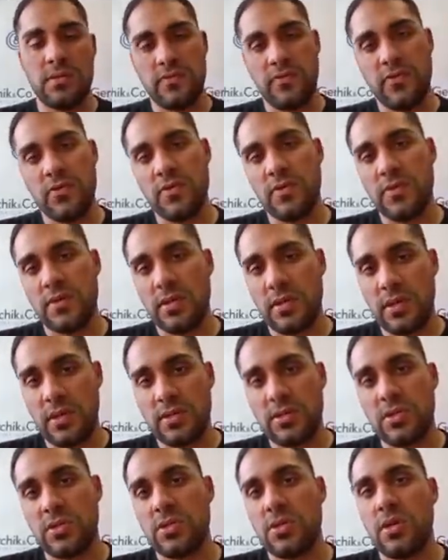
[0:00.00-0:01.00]
фондовый
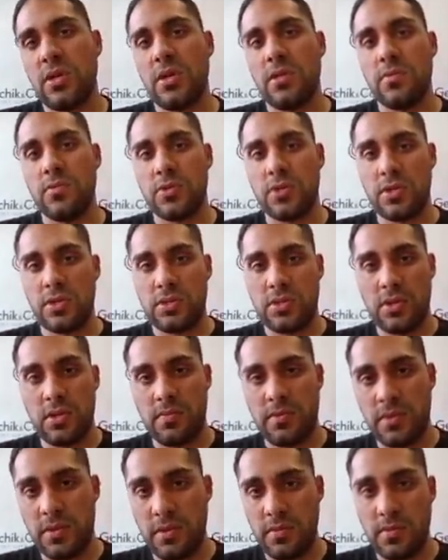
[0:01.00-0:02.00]
рынок США немножко
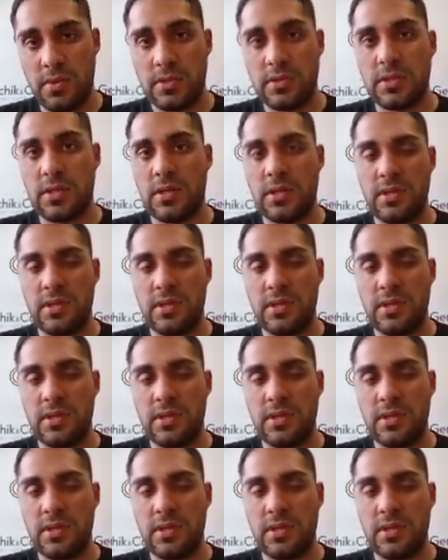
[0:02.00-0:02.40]
начинает подниматься.